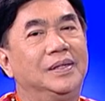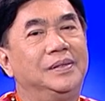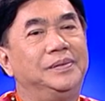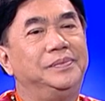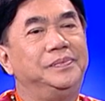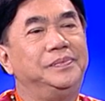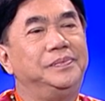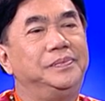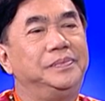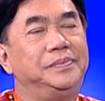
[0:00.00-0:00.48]
มี
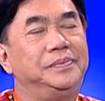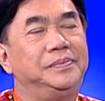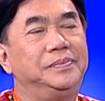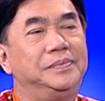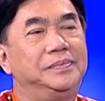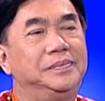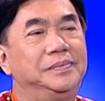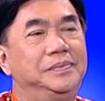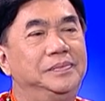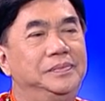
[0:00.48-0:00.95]
การ
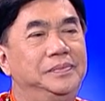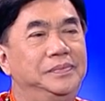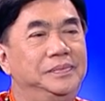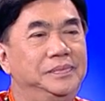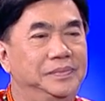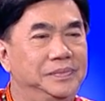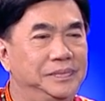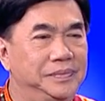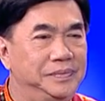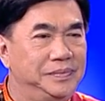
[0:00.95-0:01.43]
เช่าเค
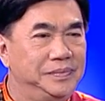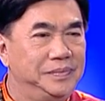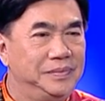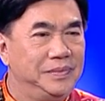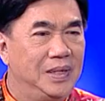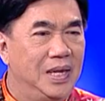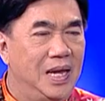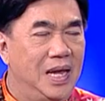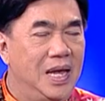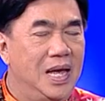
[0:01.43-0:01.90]
รื่องเหมา
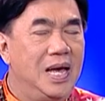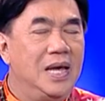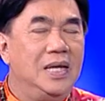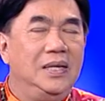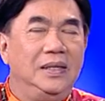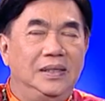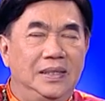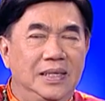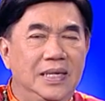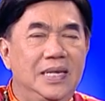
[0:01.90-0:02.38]
ล
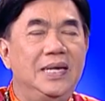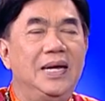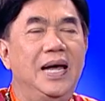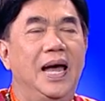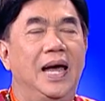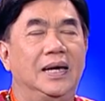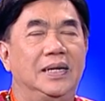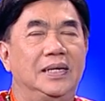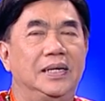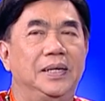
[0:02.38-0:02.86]
นี่ไง
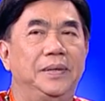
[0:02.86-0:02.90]
คื